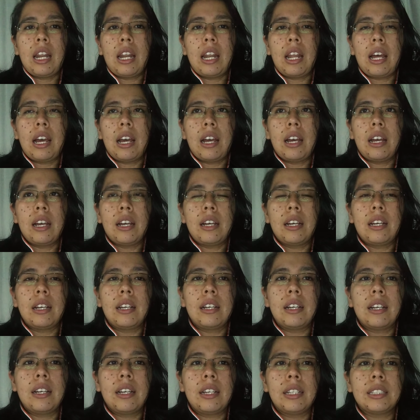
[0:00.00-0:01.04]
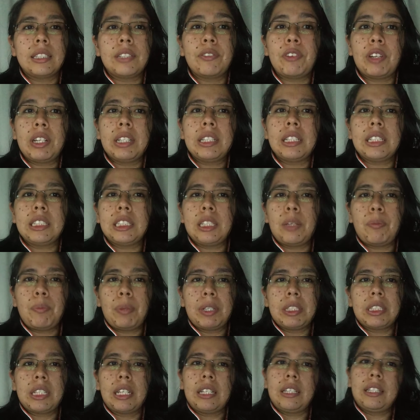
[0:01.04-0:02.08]
Las diferentes
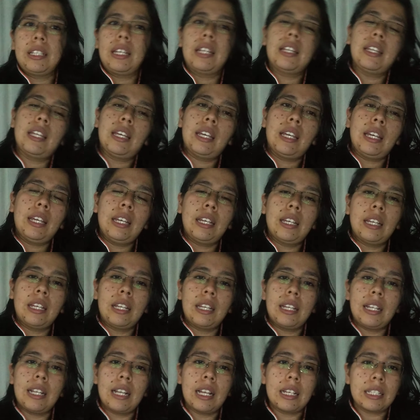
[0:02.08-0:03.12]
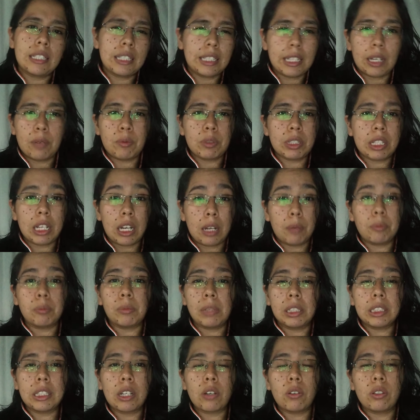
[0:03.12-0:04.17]
cepas que tiene y las digamos que las
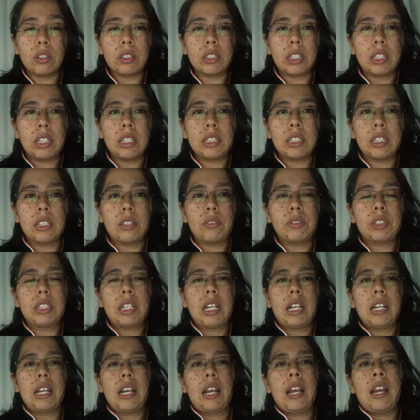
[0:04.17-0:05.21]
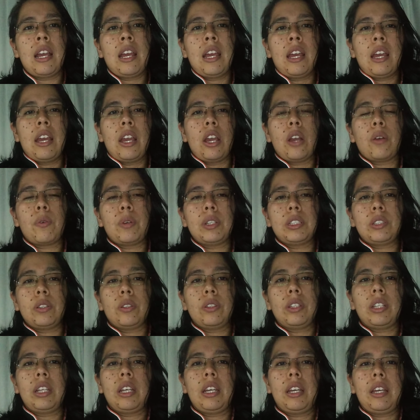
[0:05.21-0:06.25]
más reconocidas en Australia en
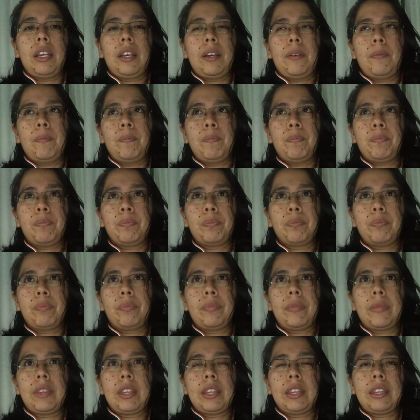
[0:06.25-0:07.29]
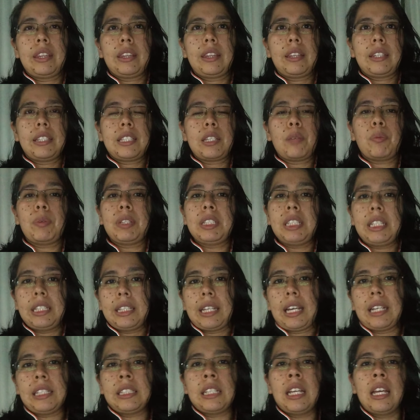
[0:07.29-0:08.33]
cuestión de cepas
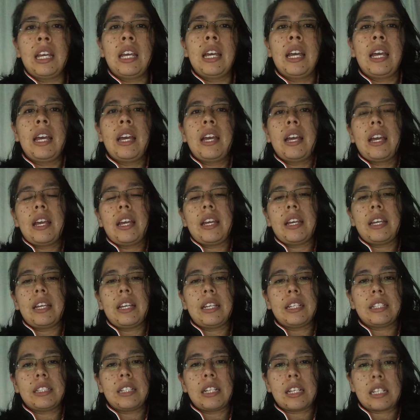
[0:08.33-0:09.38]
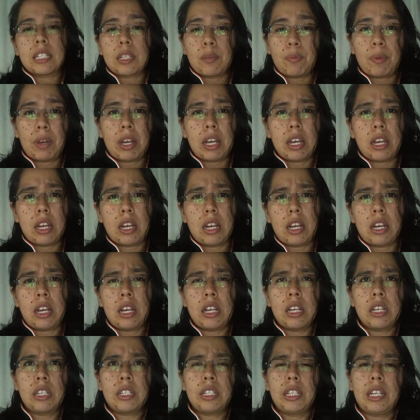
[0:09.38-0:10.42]
tintas es la
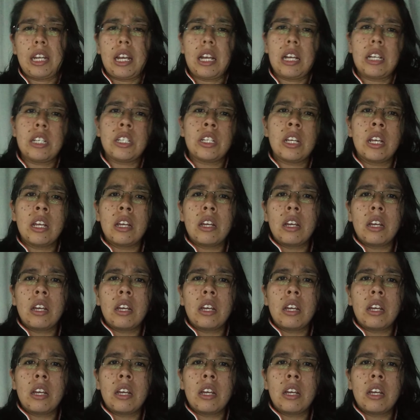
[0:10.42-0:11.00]
cepa Siraj